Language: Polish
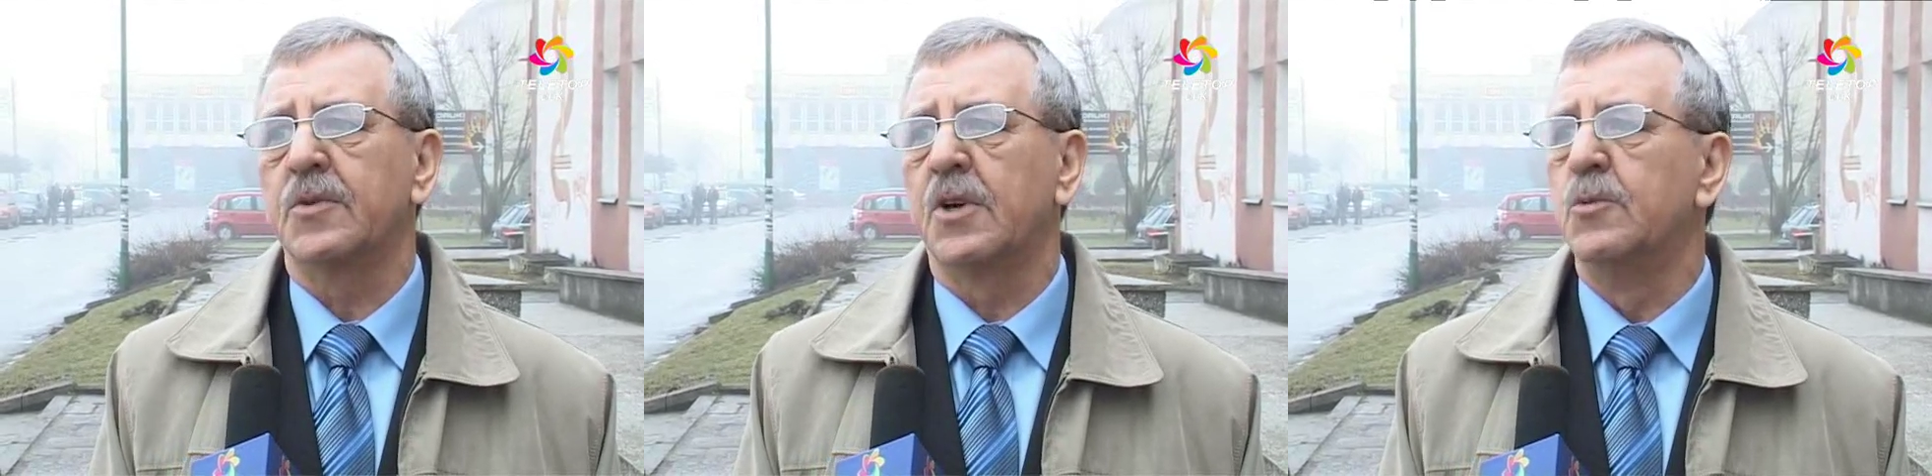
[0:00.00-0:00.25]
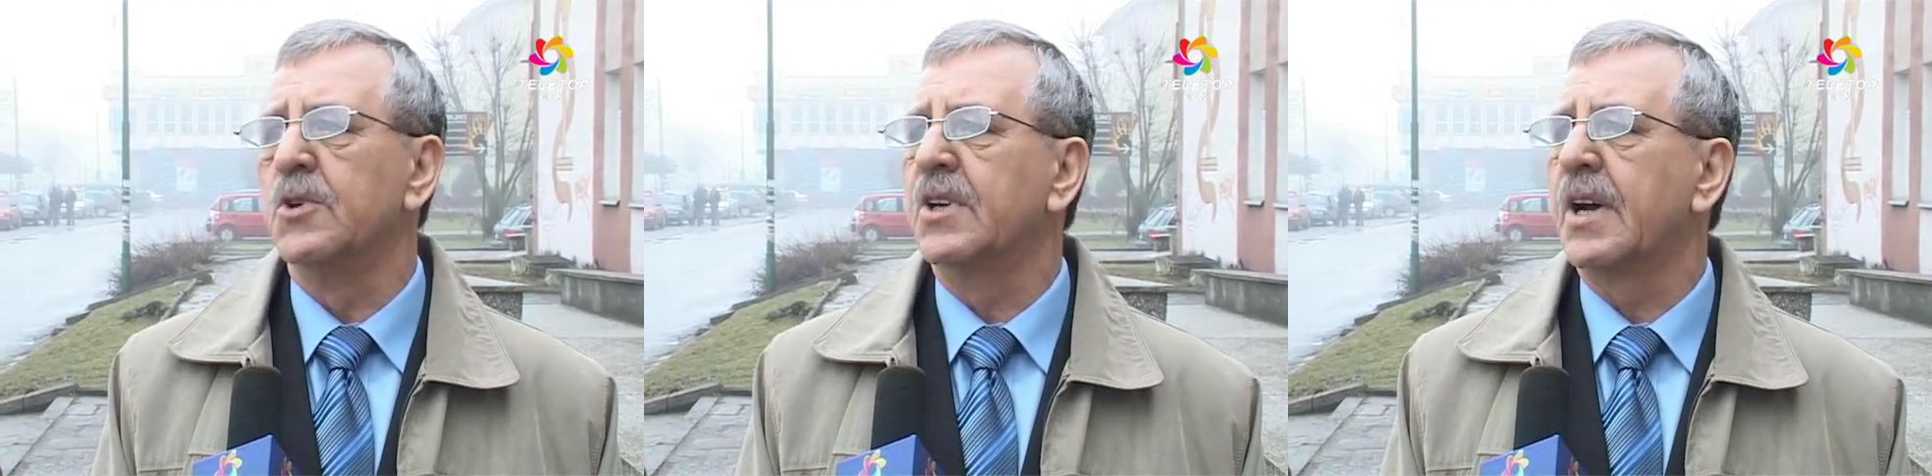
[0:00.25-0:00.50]

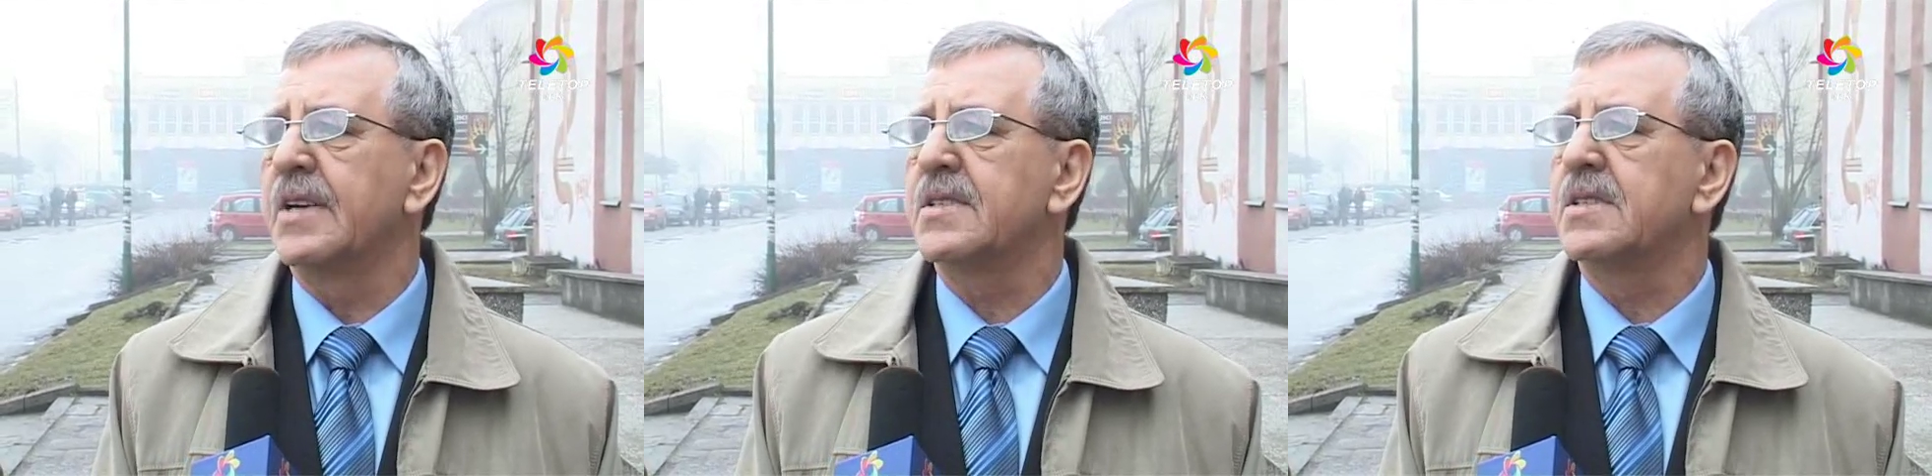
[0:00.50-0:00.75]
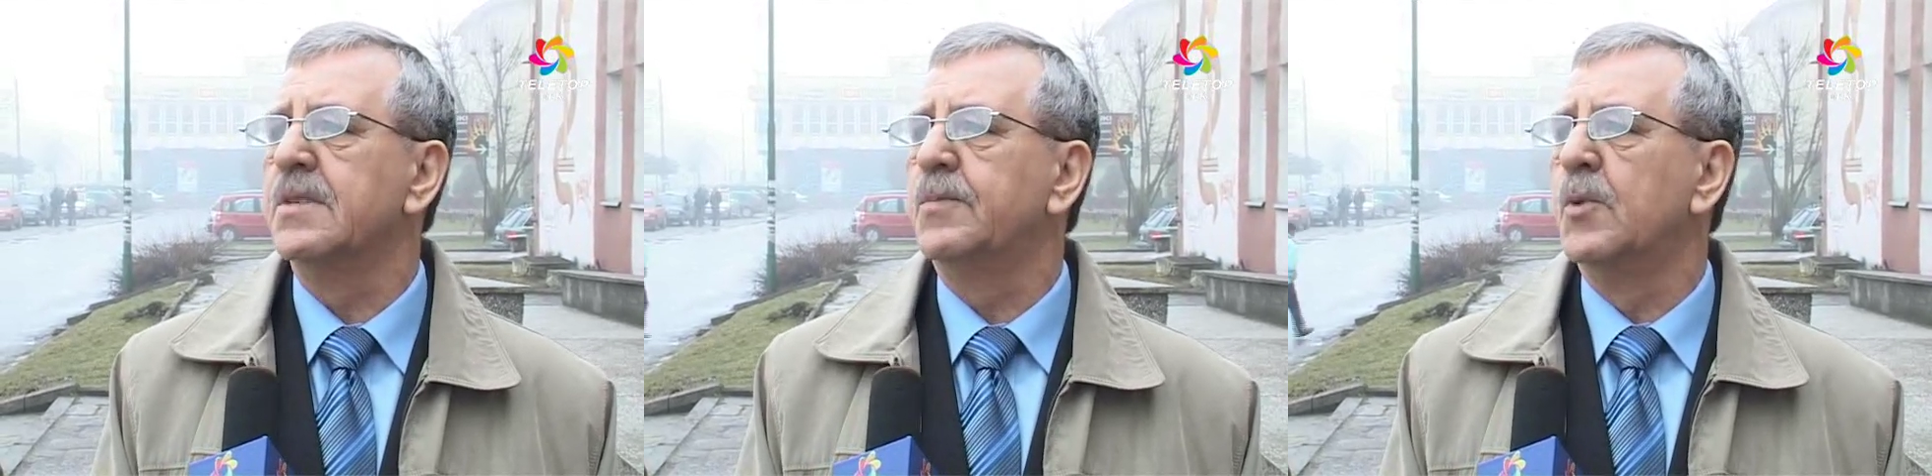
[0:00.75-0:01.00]

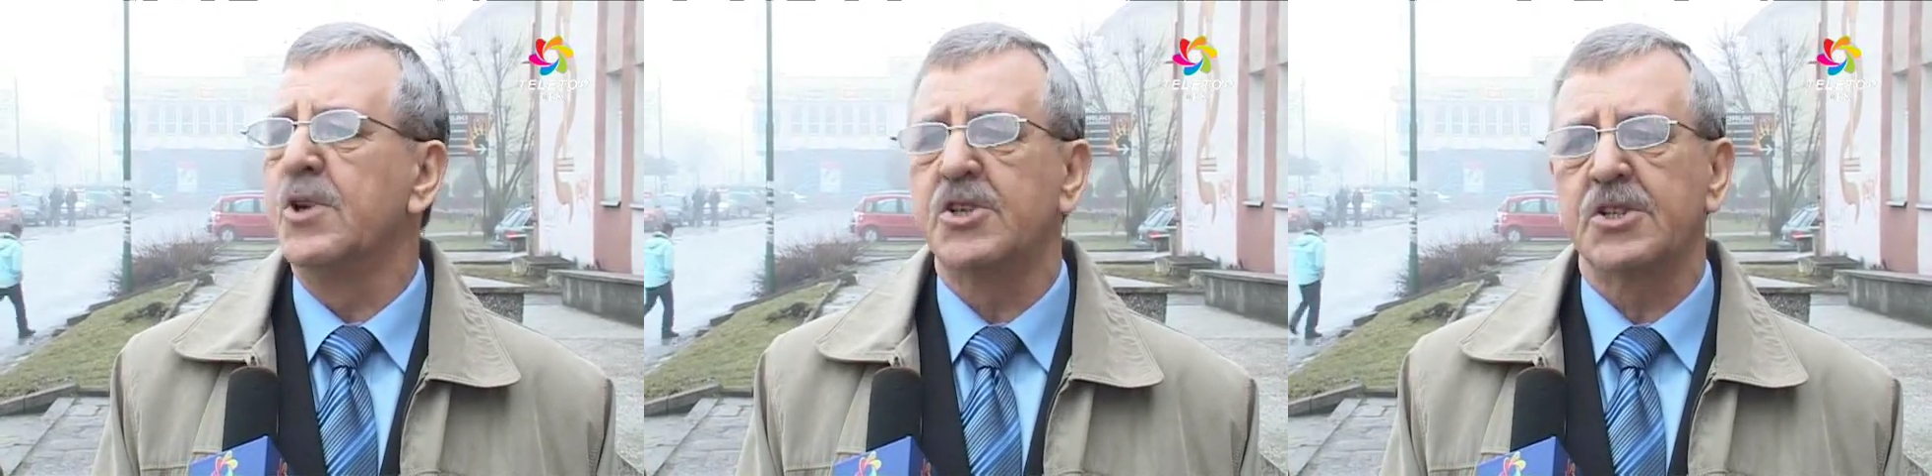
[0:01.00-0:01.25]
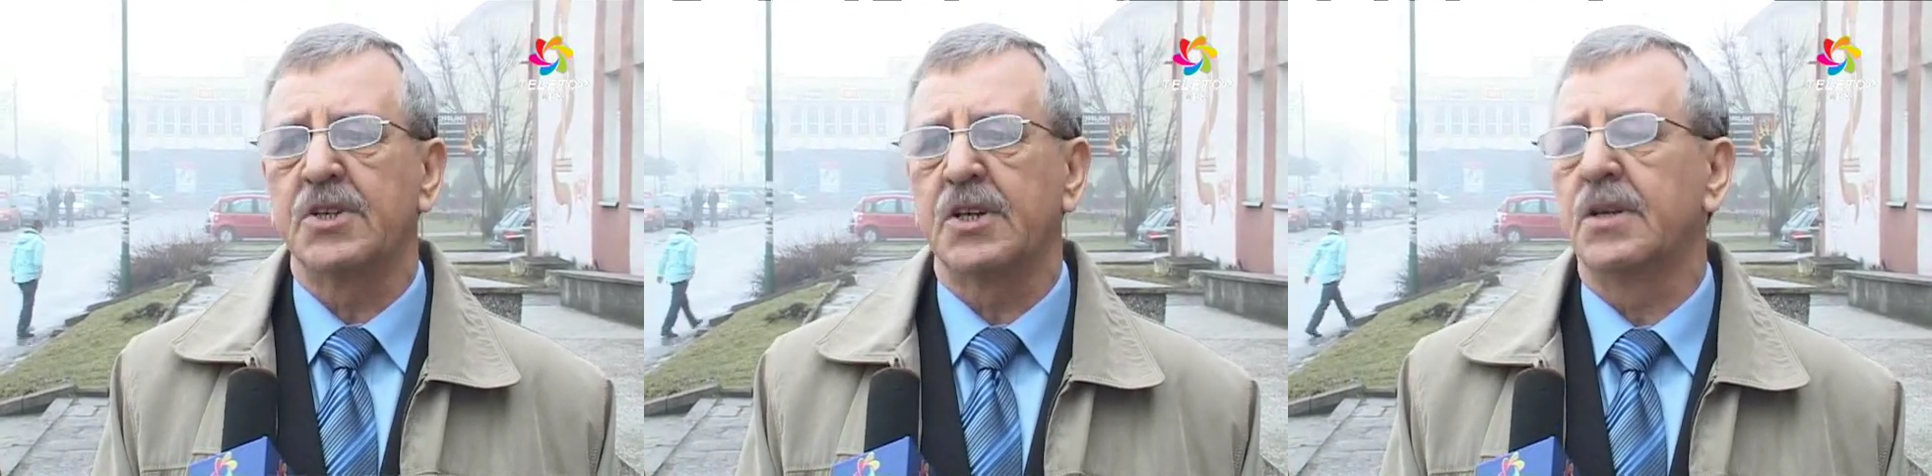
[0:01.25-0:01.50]
komunikacji
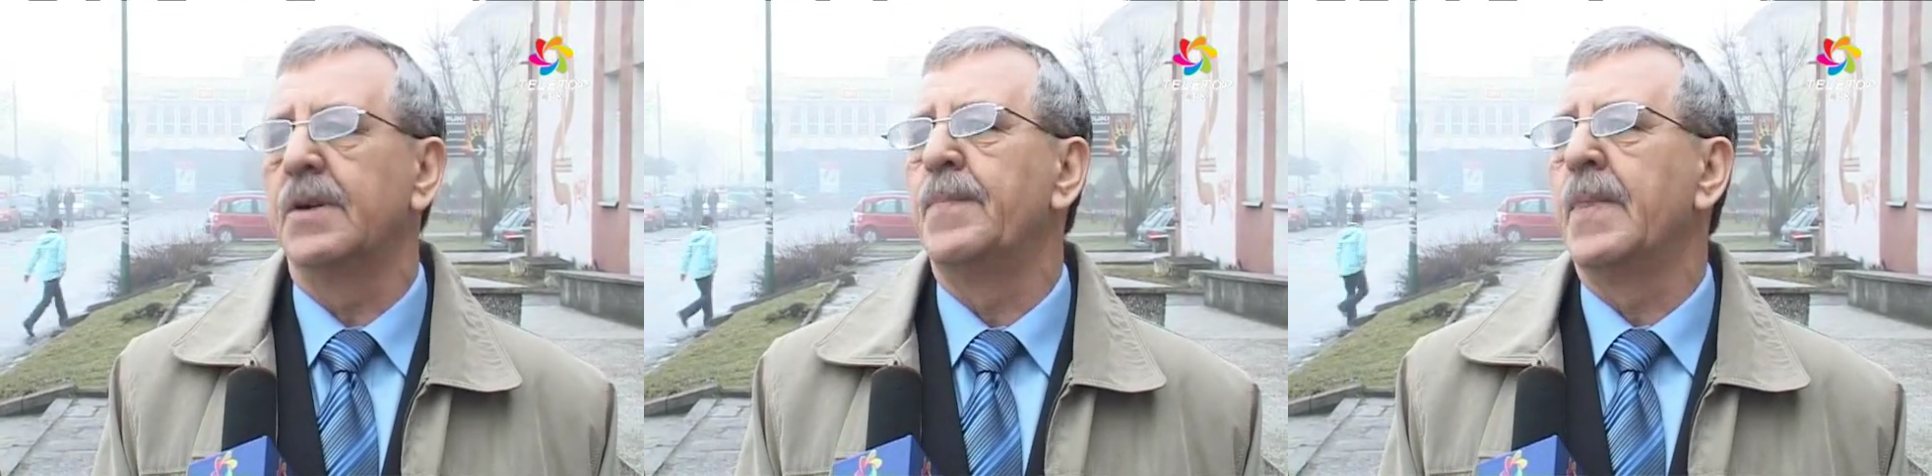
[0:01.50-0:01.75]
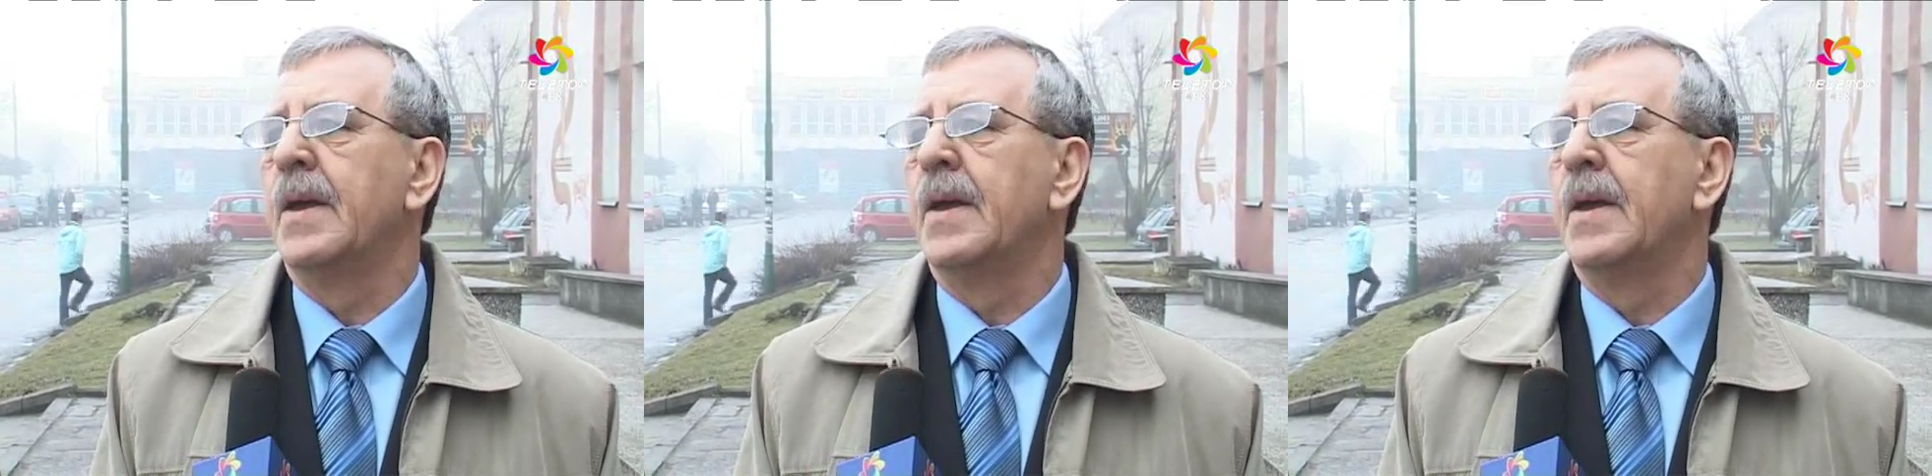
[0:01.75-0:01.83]
publicznej,